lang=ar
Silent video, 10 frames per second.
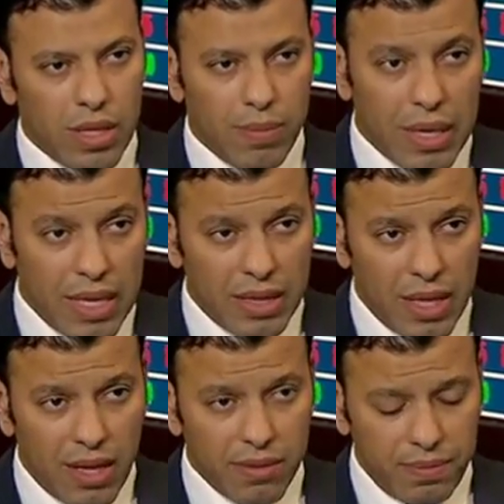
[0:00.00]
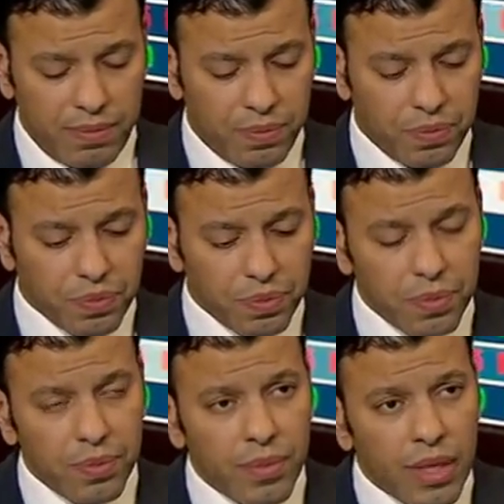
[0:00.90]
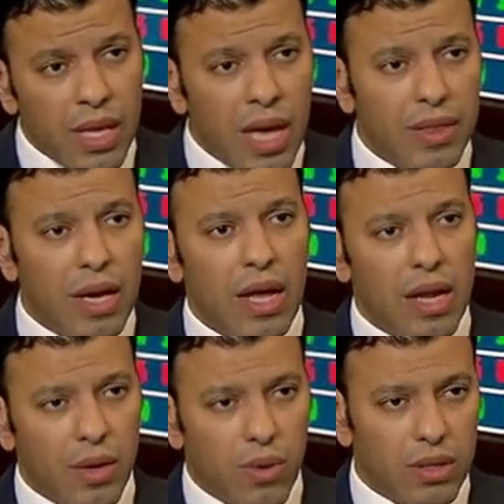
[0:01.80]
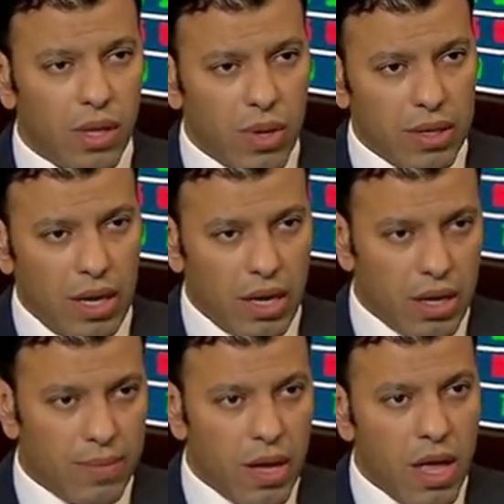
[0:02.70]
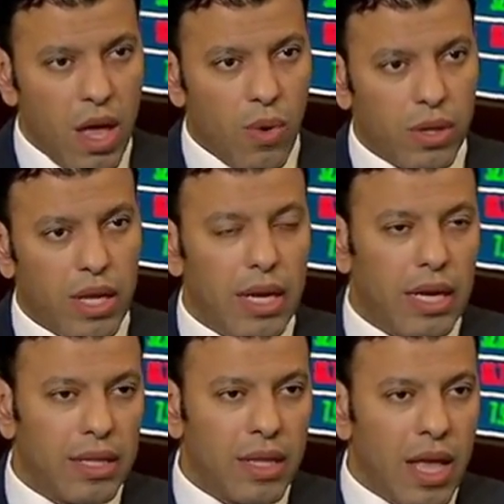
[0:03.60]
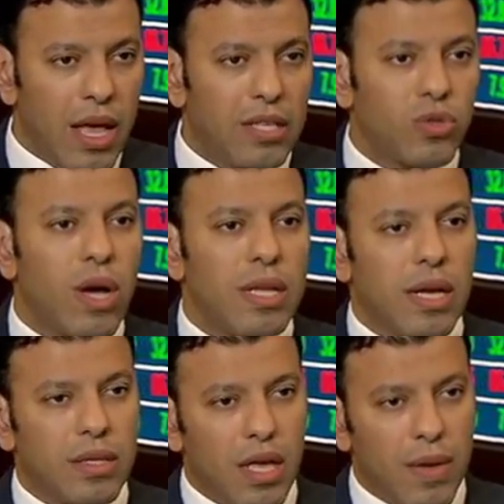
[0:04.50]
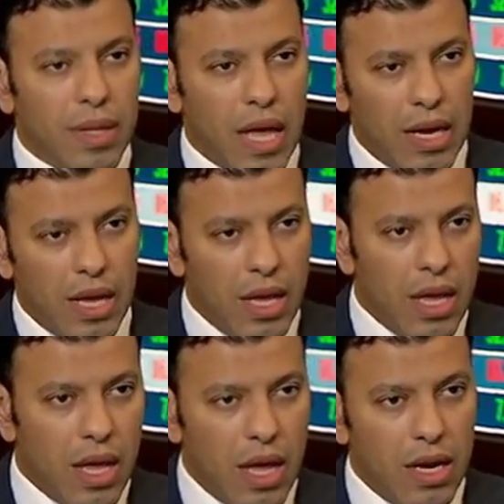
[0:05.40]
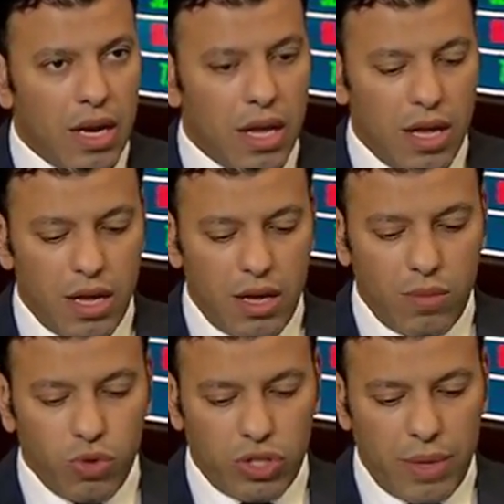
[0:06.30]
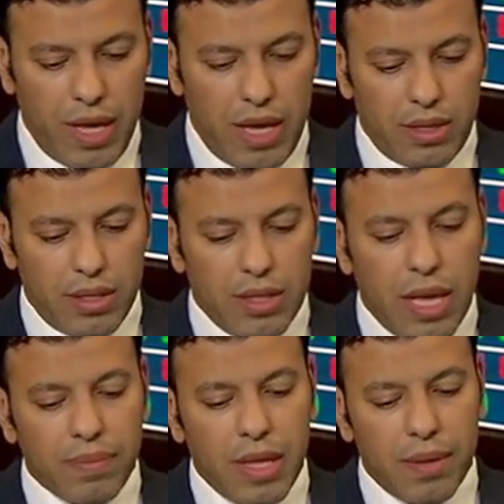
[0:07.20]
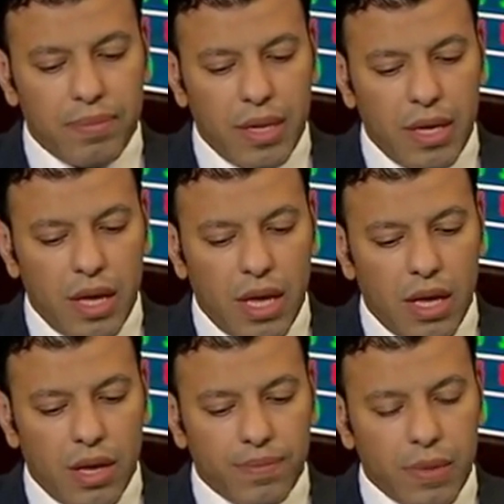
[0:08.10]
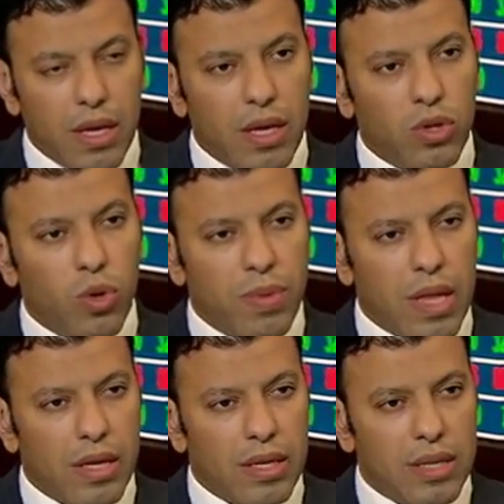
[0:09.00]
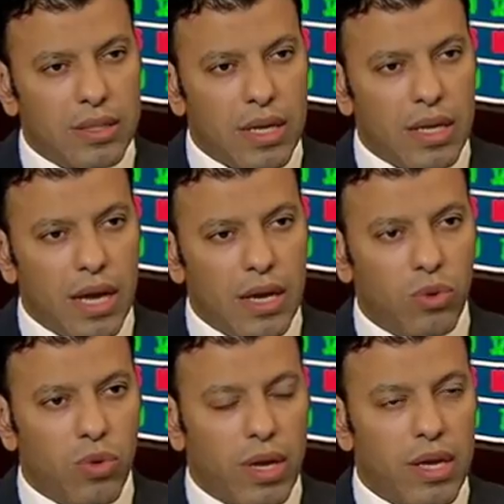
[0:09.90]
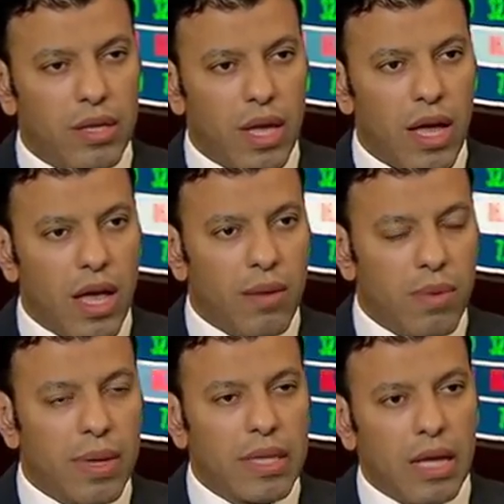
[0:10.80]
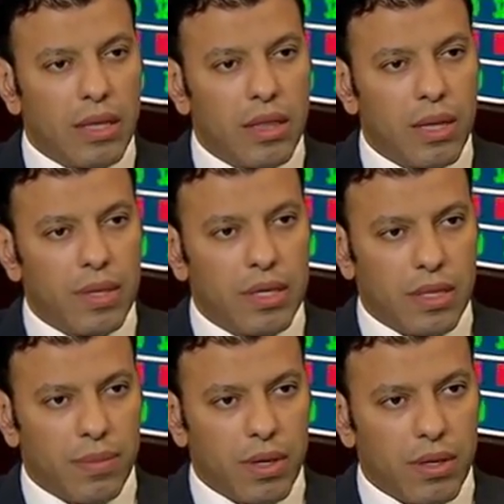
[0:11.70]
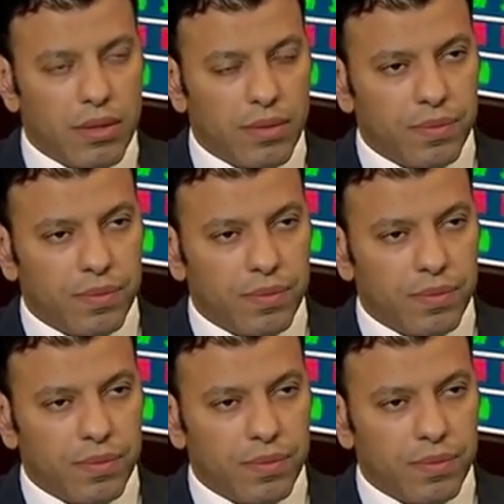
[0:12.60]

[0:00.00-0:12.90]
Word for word: بينا أن الحلال واضح وأن الحرام واضح لكن السؤال يأتي دائما على المشتبهات نبدأ بنبذة آه، سريعة لو تذكرنا بما تحدثنا به سابقا